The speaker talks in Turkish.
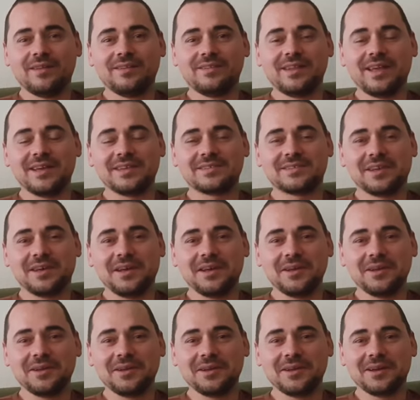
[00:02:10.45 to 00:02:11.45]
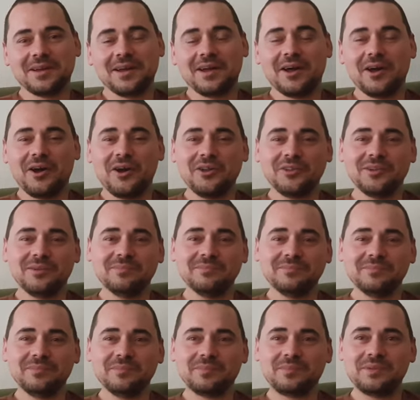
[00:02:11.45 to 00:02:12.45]
Neyse adam
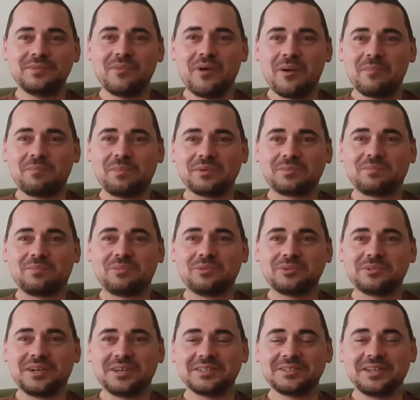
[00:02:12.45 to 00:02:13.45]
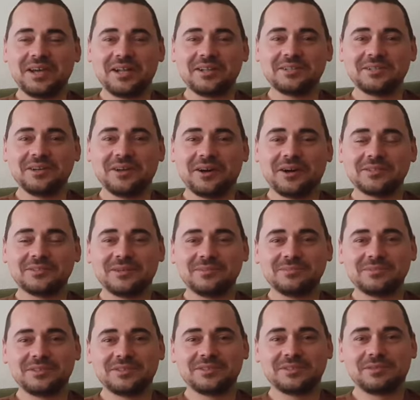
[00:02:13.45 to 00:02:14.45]
bir muhabbet buradan geldi.
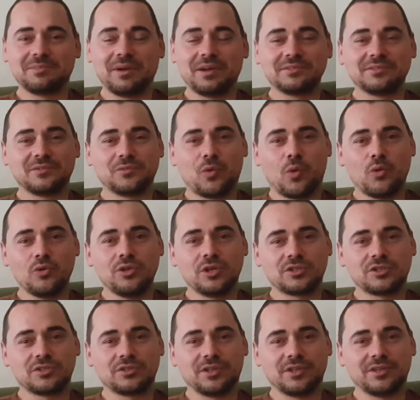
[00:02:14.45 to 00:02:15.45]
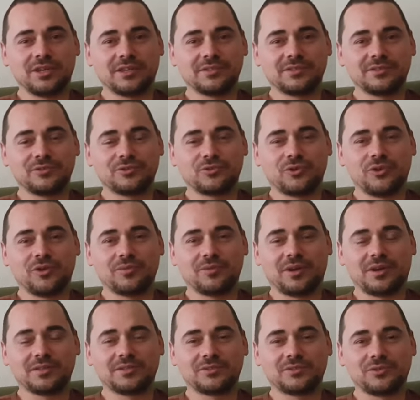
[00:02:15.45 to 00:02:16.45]
Adam dedi ki ben dedi 10 yaşındayken dedi şöyle bir
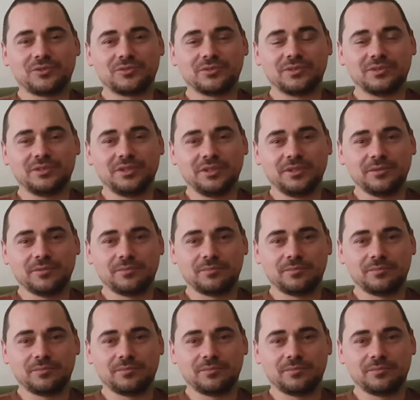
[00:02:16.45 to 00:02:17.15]
hadise oldu dedi.